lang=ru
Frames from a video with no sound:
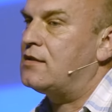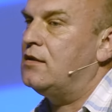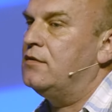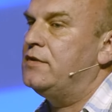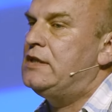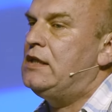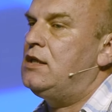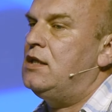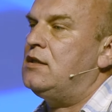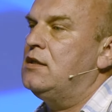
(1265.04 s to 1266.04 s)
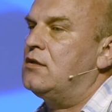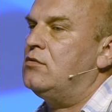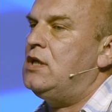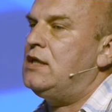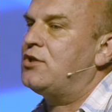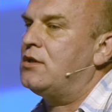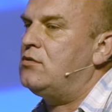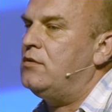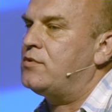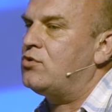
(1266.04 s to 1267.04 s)
а, в интеллигентных кругах
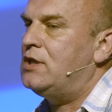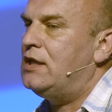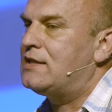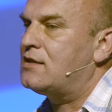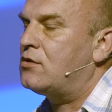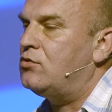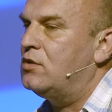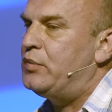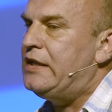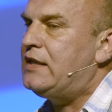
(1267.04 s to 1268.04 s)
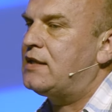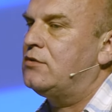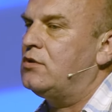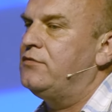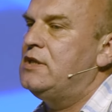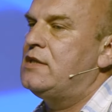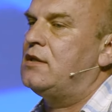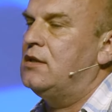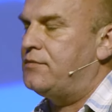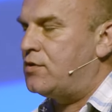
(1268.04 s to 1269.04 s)
широко обсуждается законопроект, который
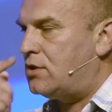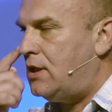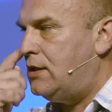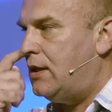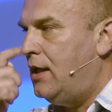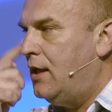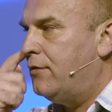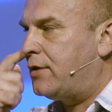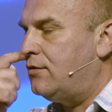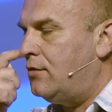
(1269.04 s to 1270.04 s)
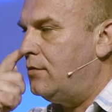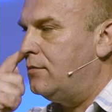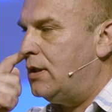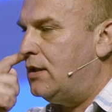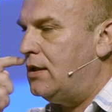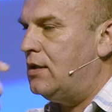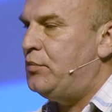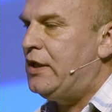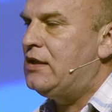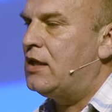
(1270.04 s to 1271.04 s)
вынесен на обсуждение, в котором
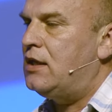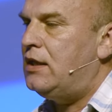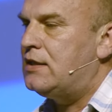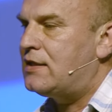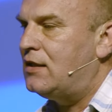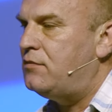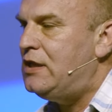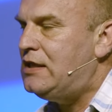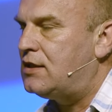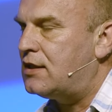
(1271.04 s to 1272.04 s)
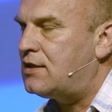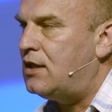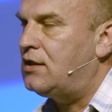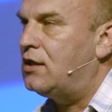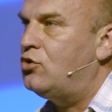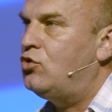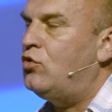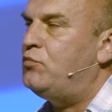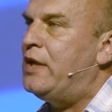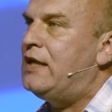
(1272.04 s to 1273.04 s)
предлагается отменить оценки
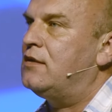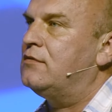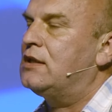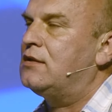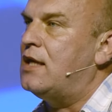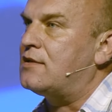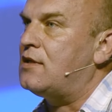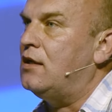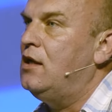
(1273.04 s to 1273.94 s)
до пятого класса.